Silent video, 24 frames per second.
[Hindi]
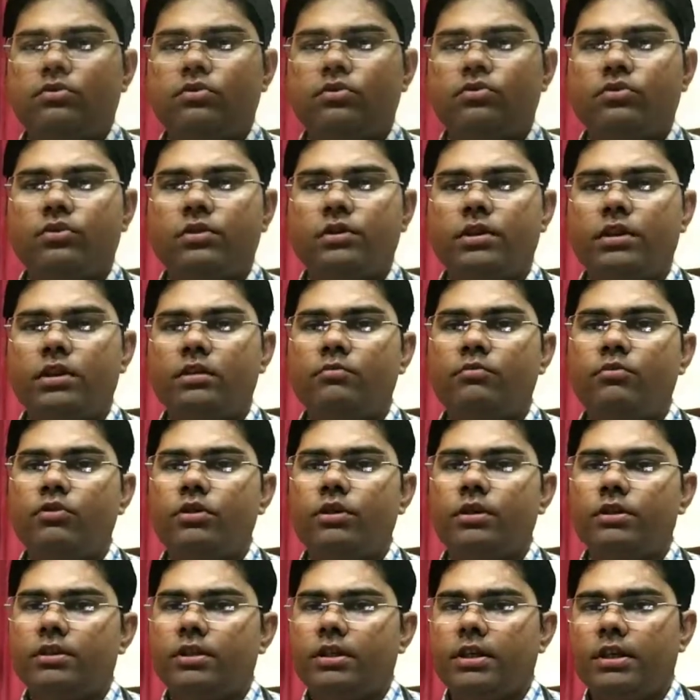दोस्तों ये
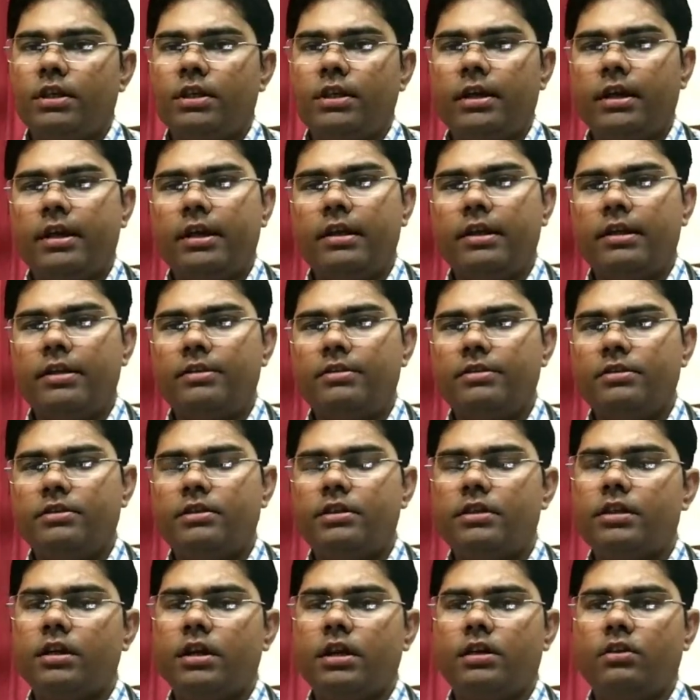मुख्यतः एलर्जी
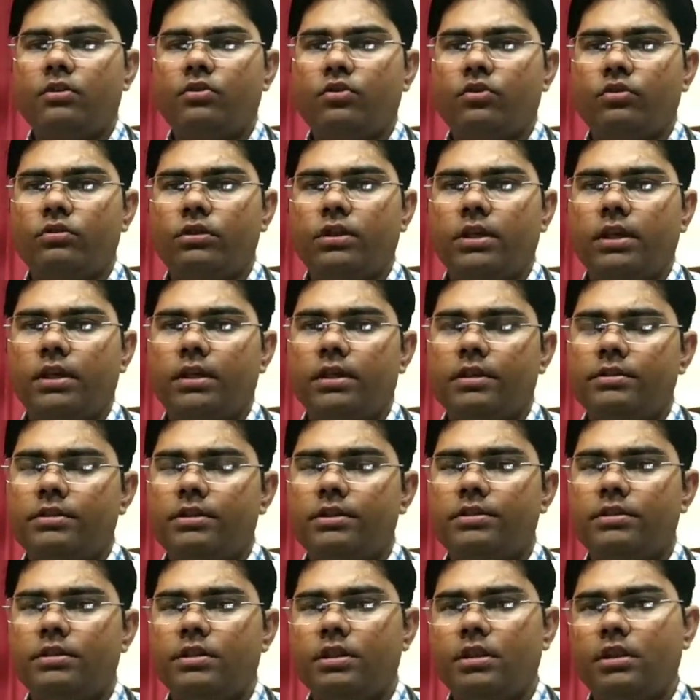के कारण होता है
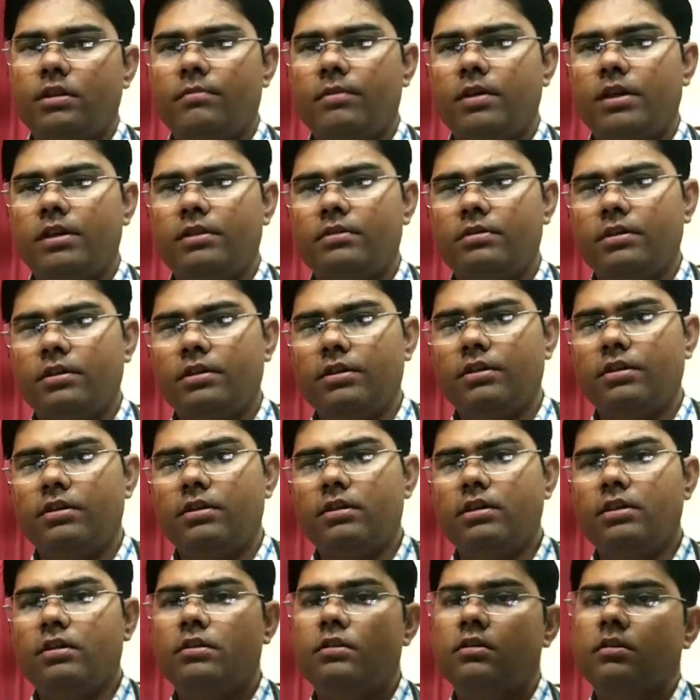जिससे हमारे शरीर
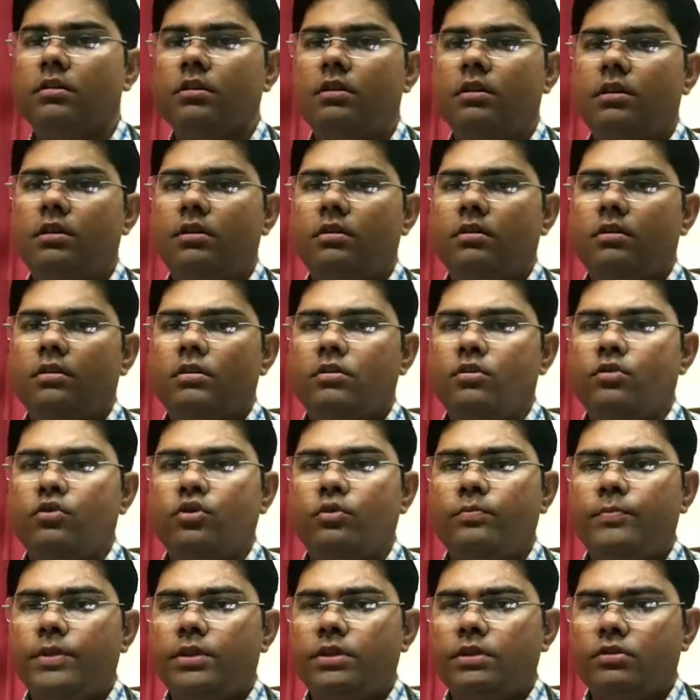की
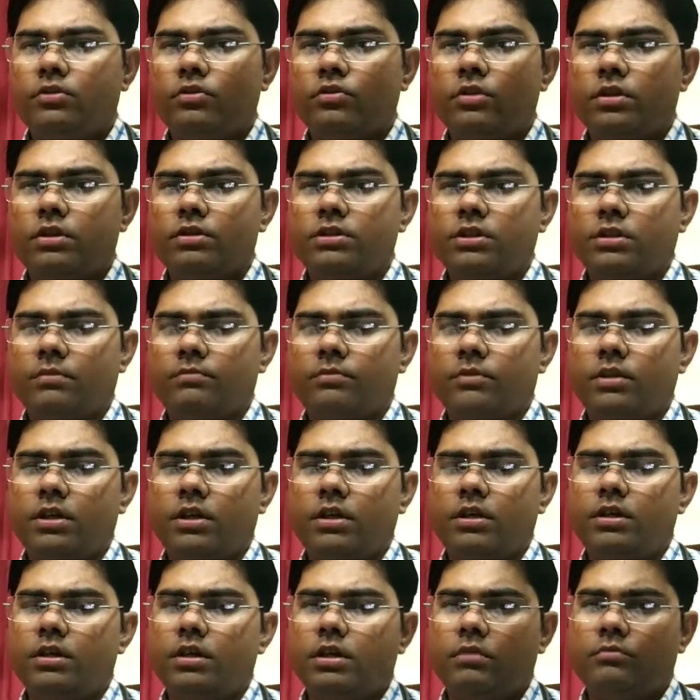रोग प्रतिरोधक
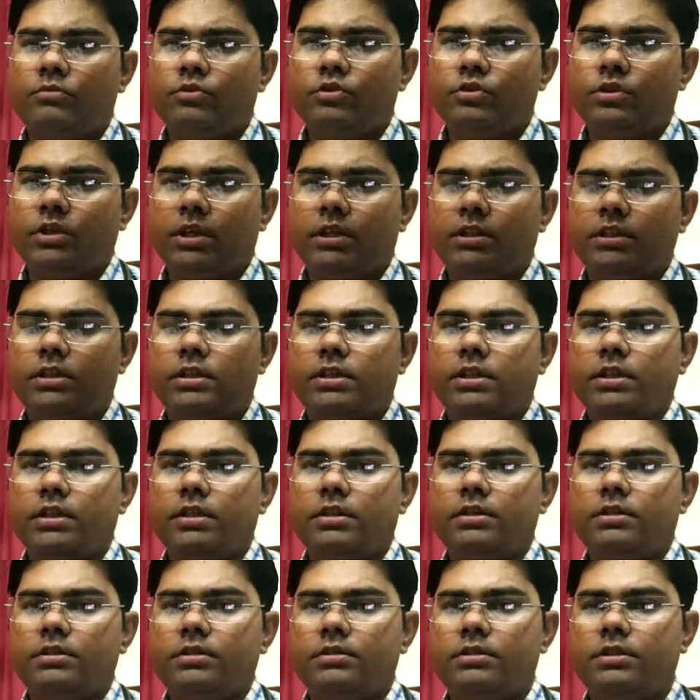क्षमता कम हो जाती
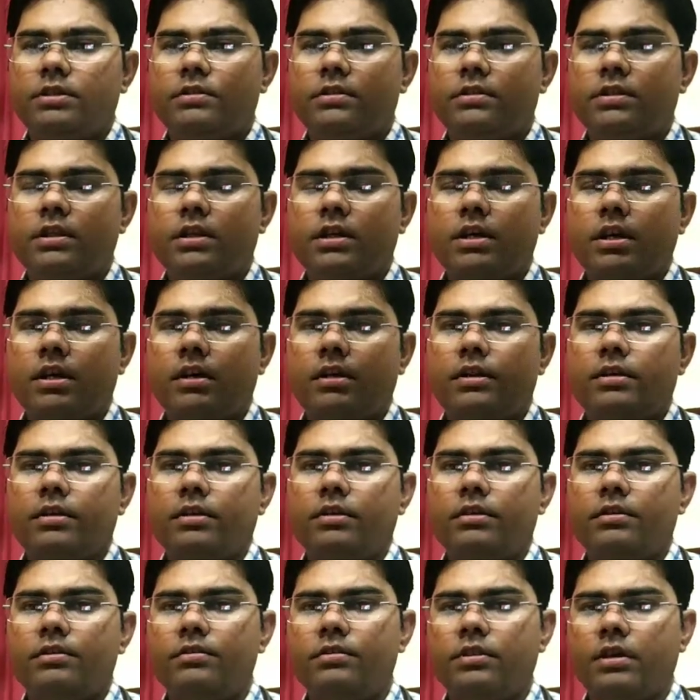है जिसके कारण
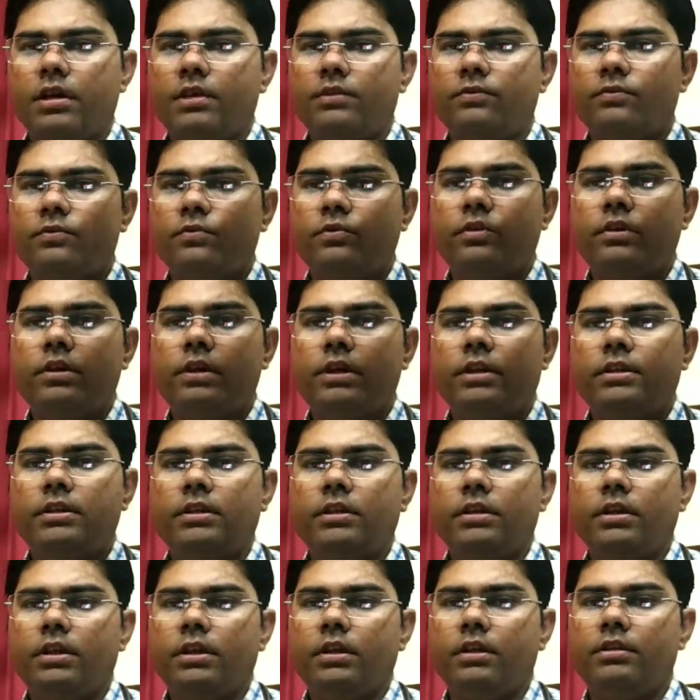सांस फूलने
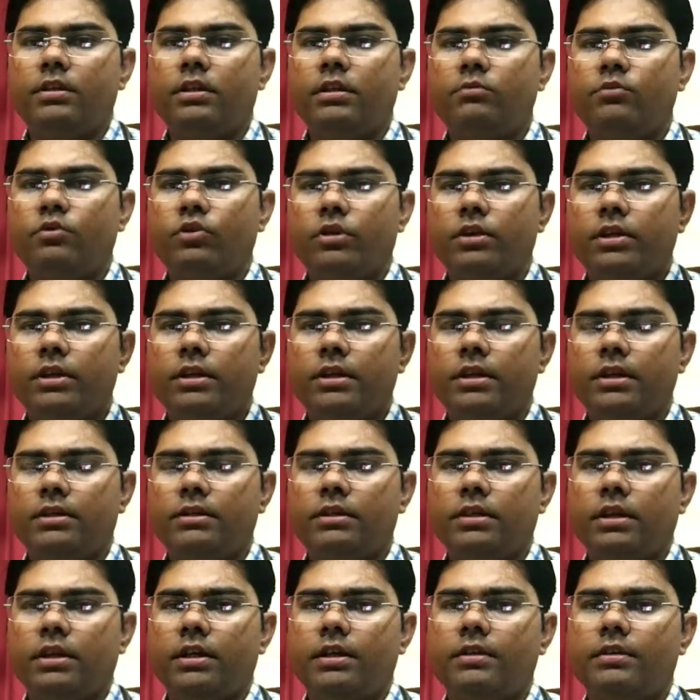लगती है दम घुटने
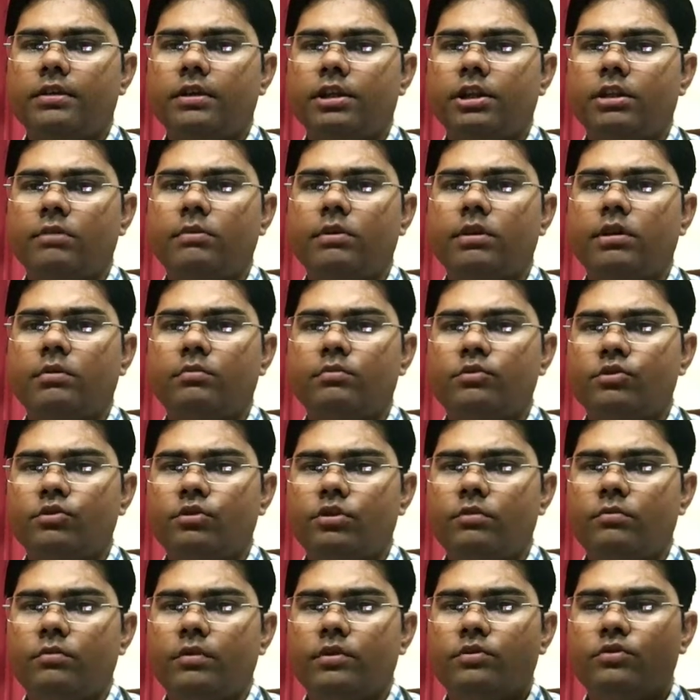लगता है शरीर में
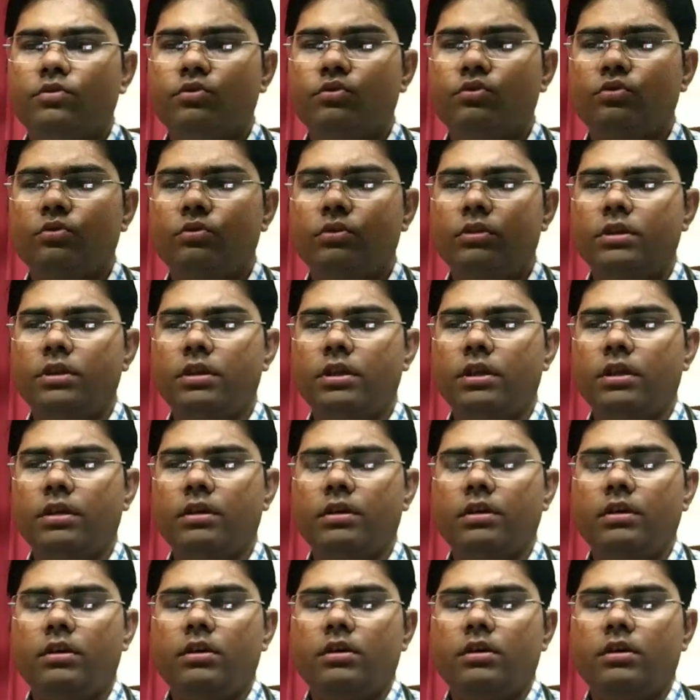कमजोरी महसूस होती है